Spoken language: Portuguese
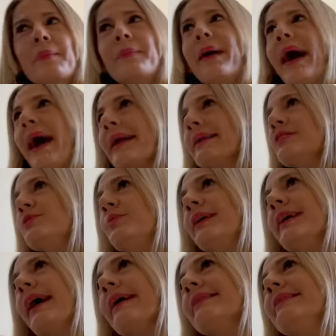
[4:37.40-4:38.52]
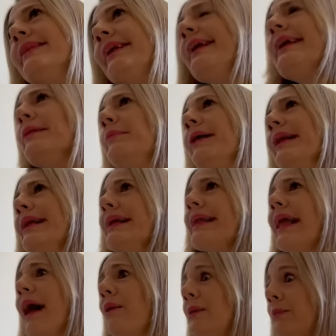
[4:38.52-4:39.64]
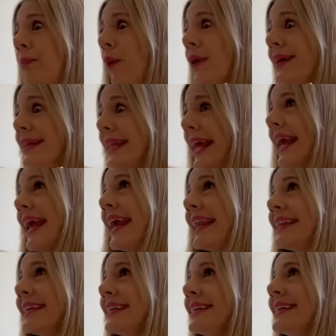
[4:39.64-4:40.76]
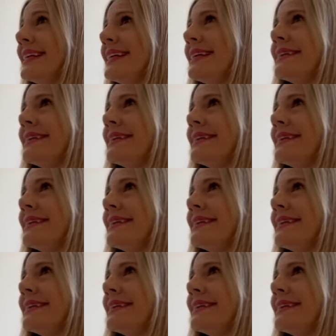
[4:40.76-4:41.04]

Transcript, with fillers: Para de brincadeira, Balalau, e põe nele!